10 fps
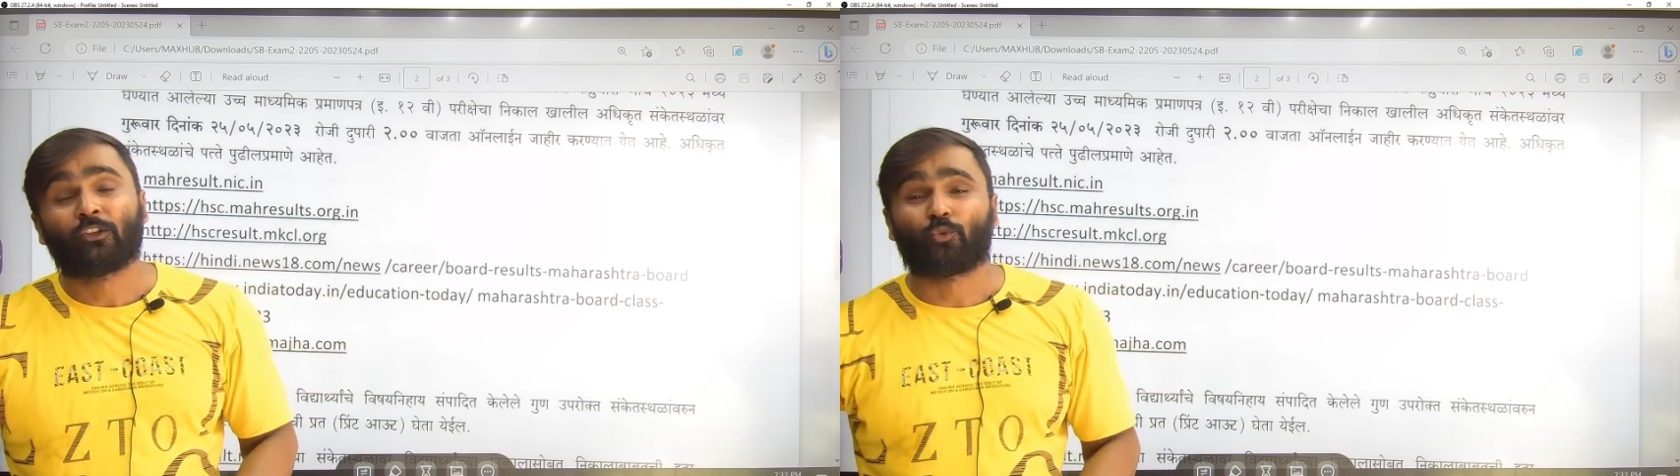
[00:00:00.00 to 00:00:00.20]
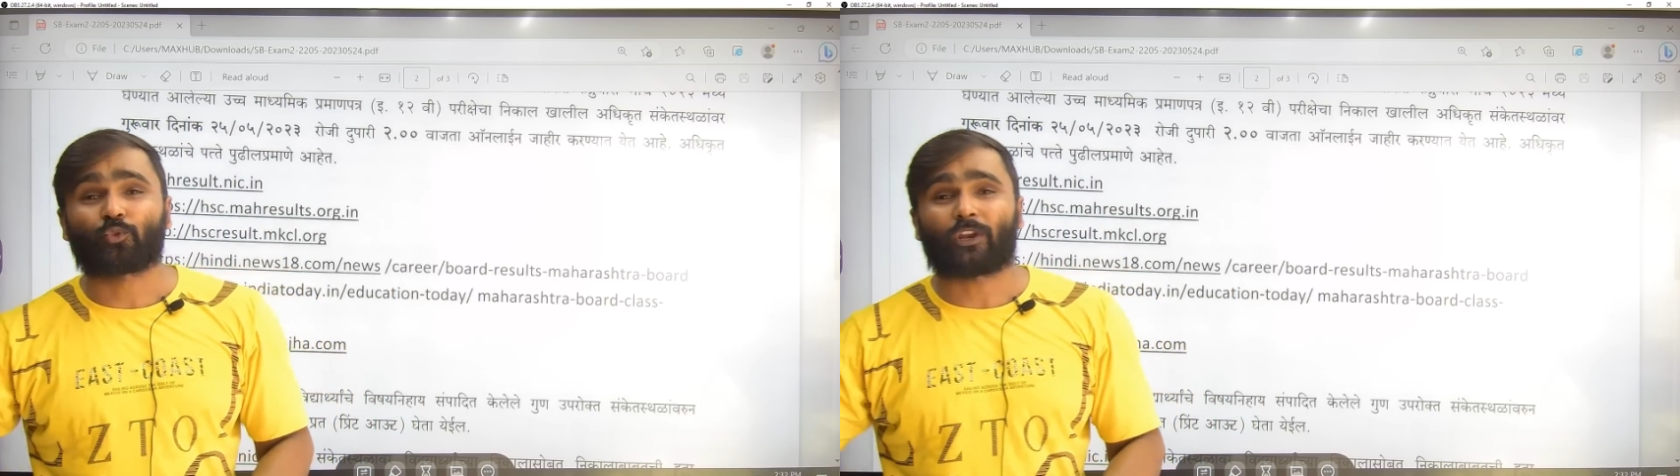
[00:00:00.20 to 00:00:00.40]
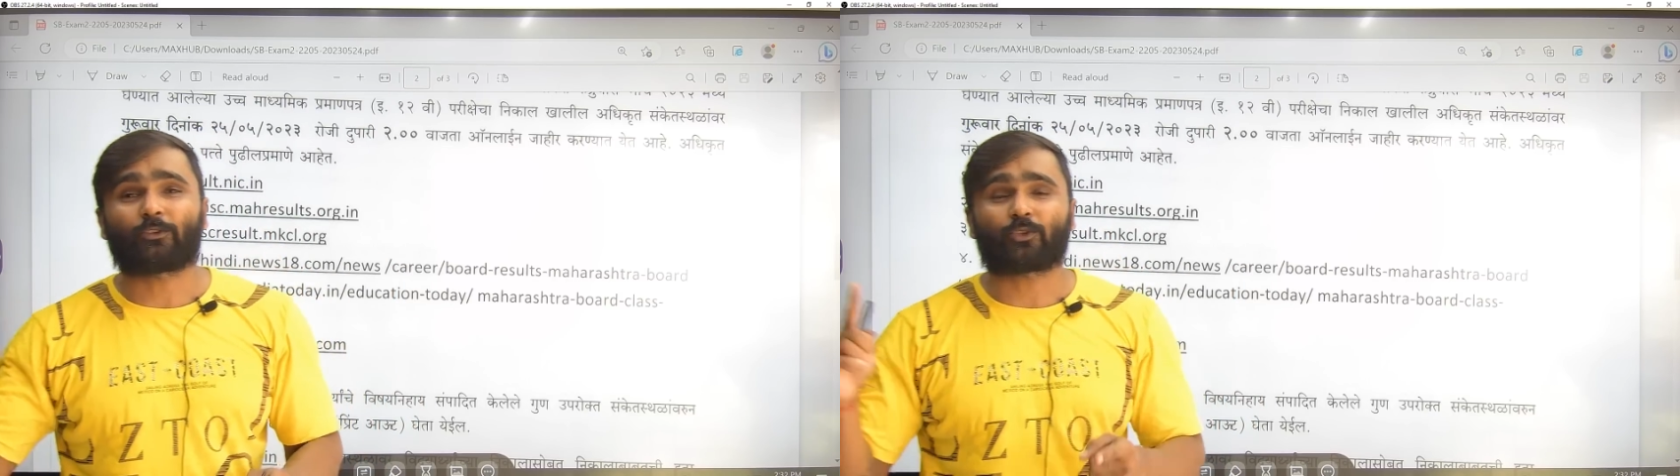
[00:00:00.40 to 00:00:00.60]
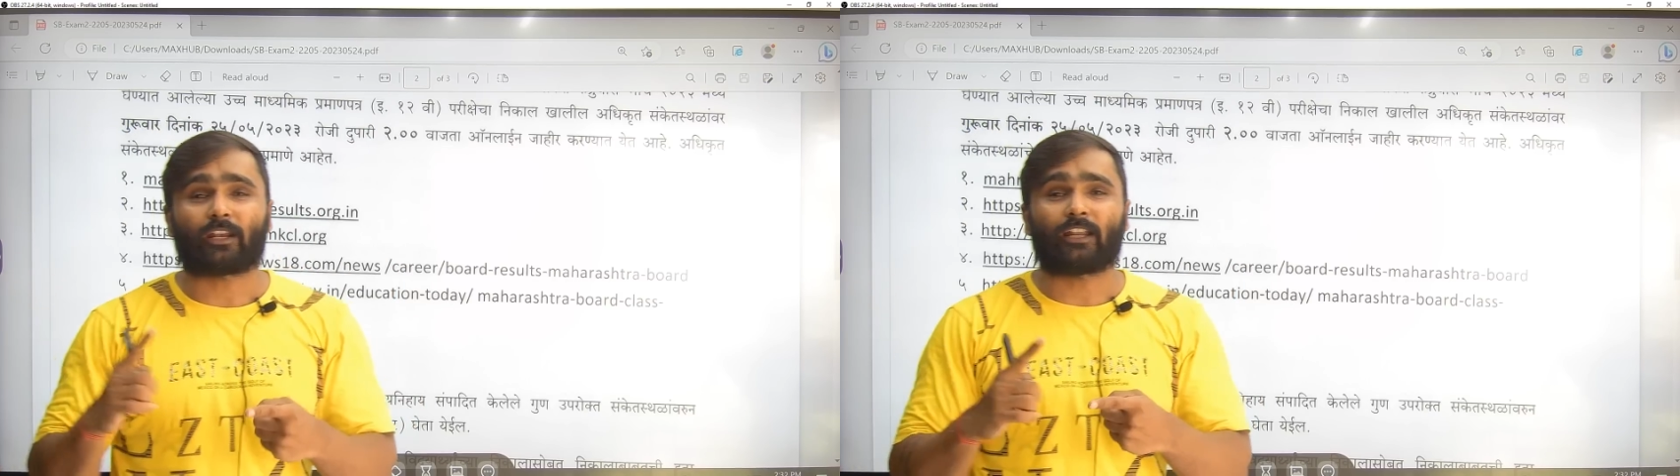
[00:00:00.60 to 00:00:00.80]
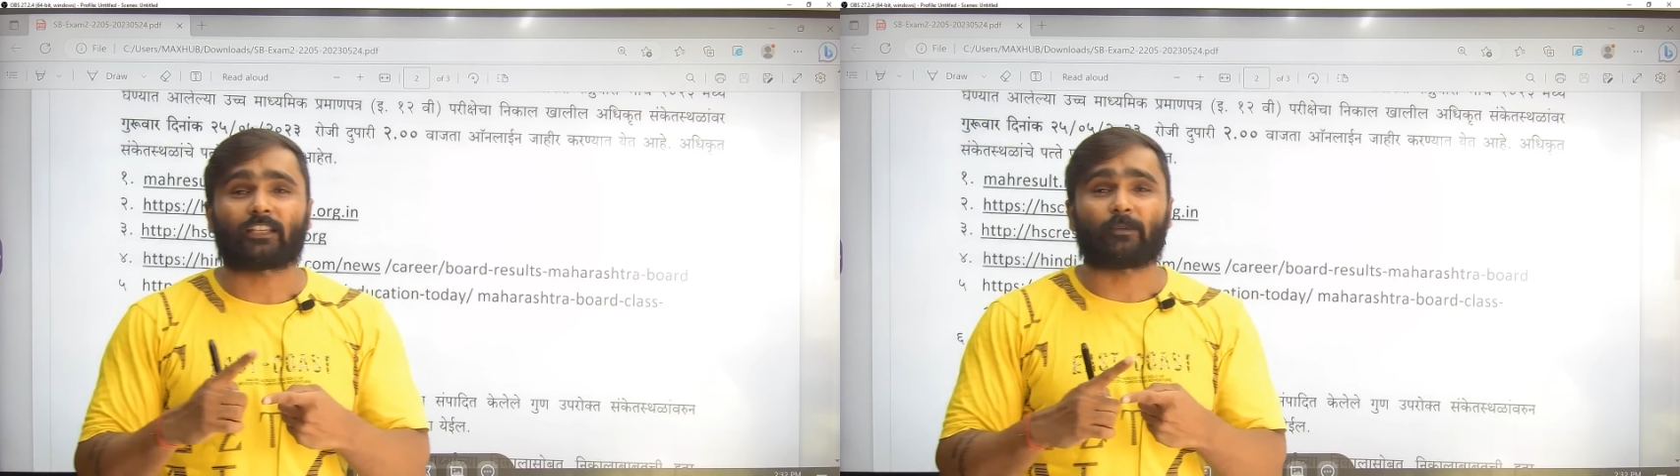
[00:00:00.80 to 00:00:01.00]
दूसरा जो
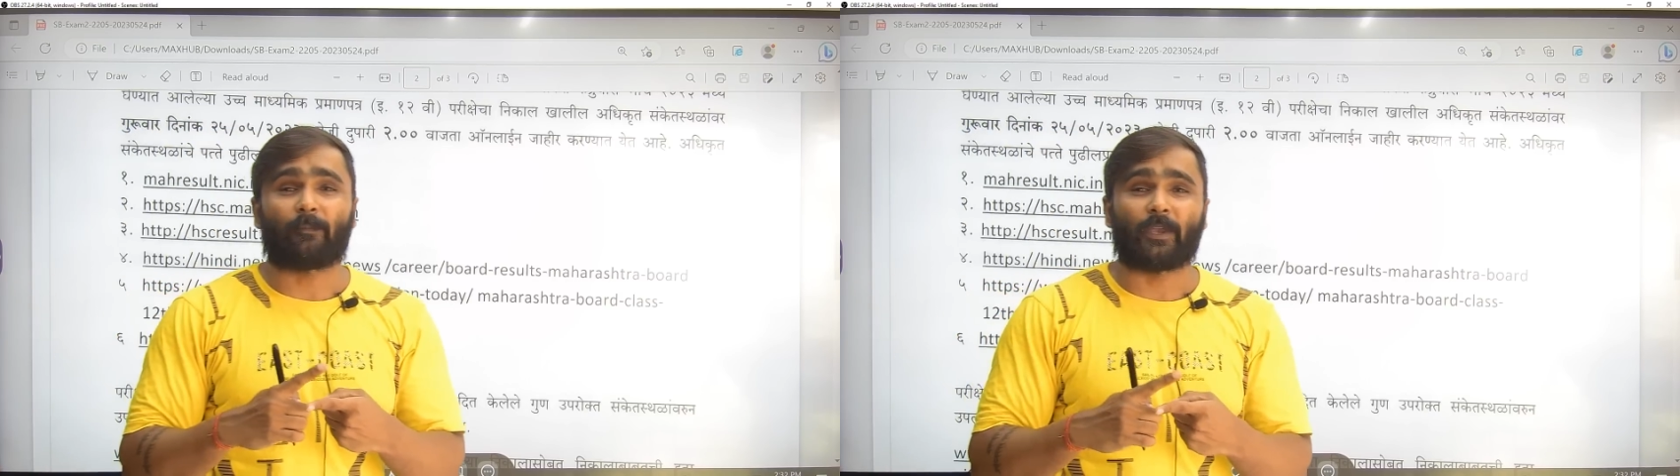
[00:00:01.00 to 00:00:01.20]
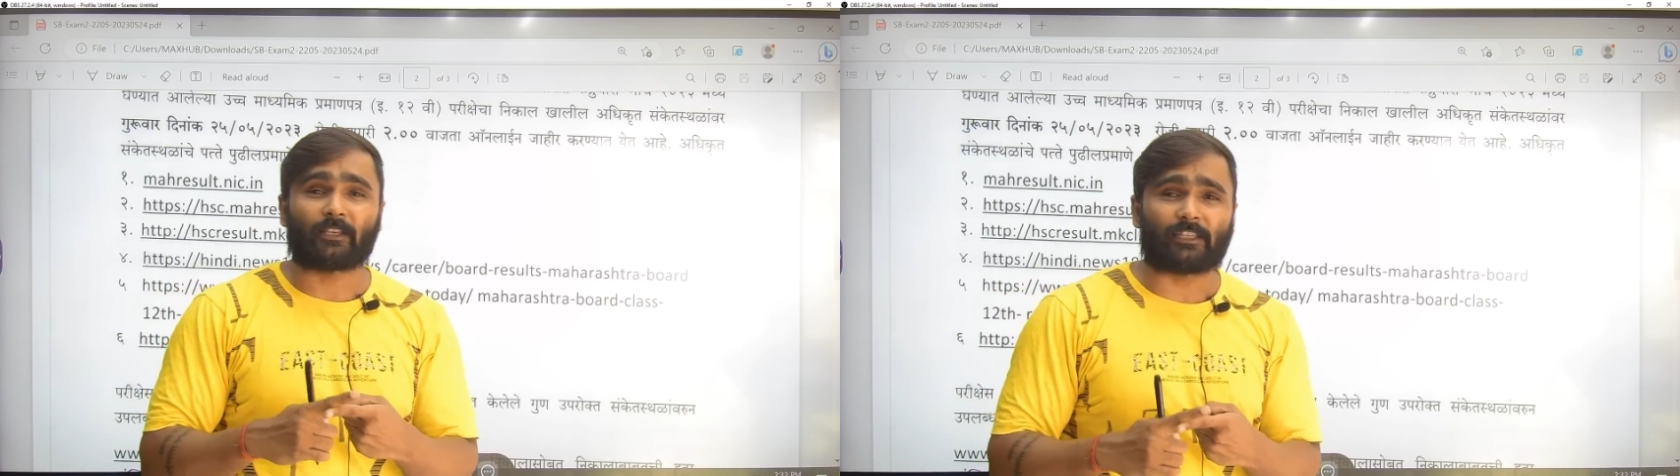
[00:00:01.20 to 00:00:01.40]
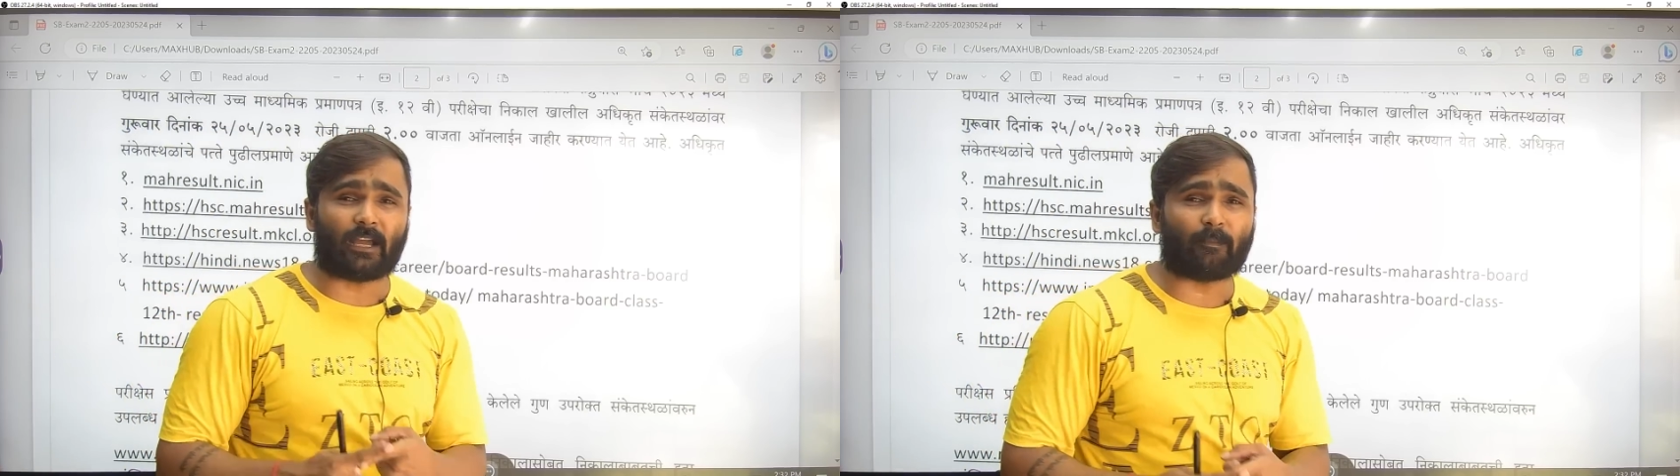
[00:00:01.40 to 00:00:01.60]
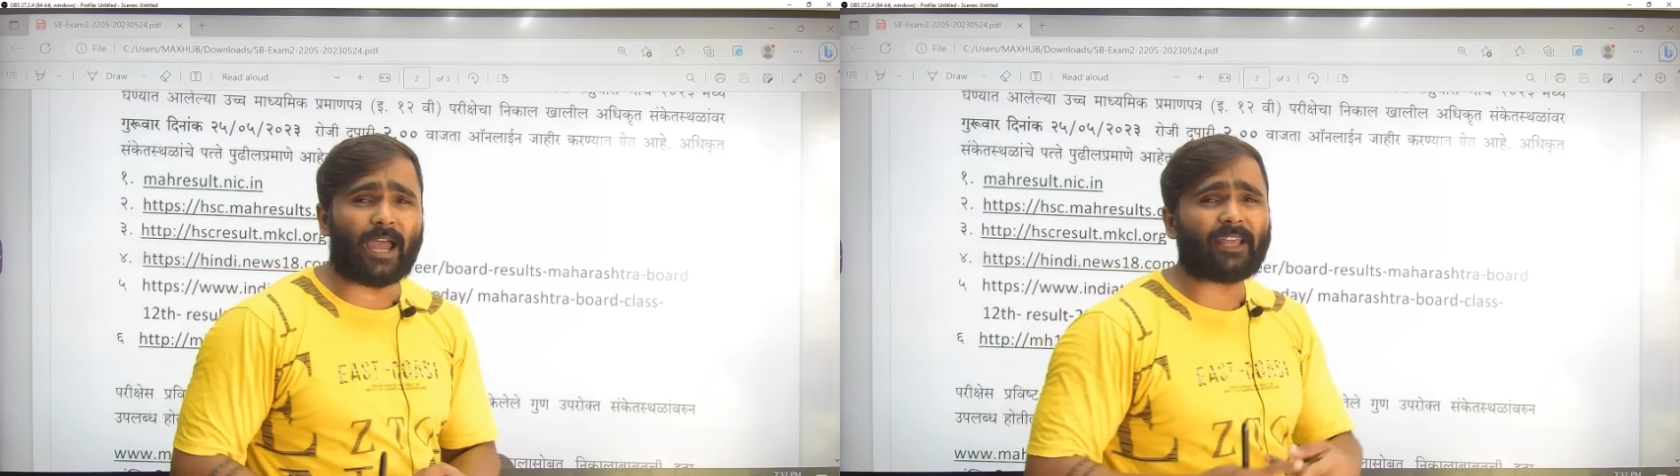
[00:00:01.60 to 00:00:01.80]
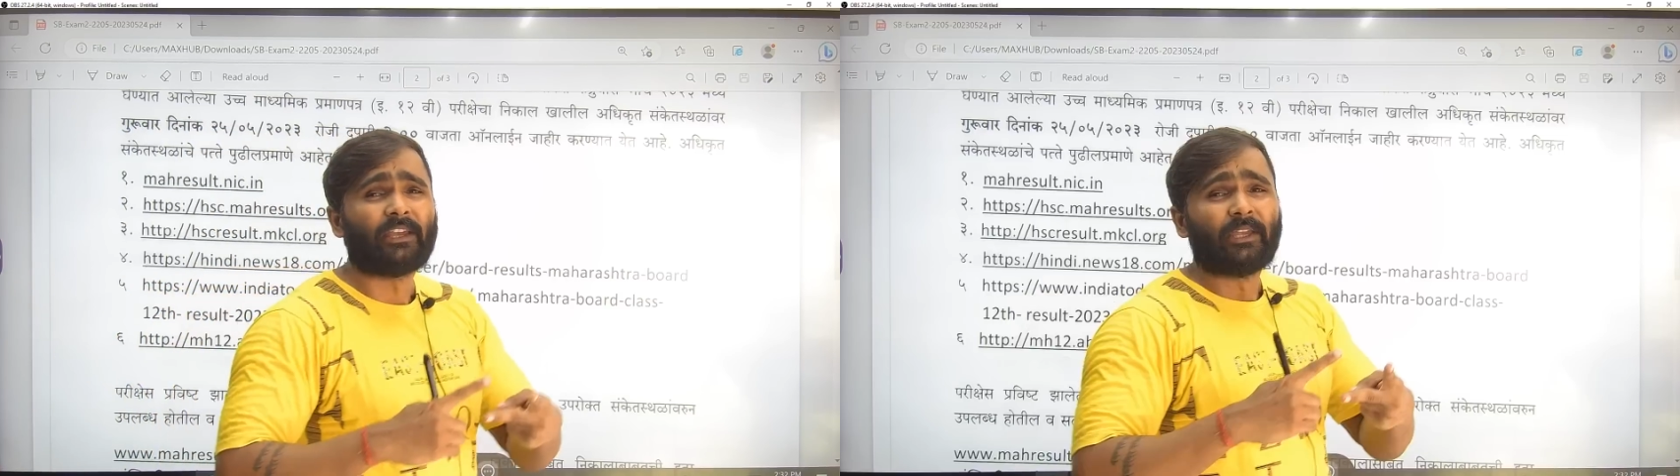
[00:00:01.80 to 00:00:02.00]
चैनल है जिसमें बी का मैथ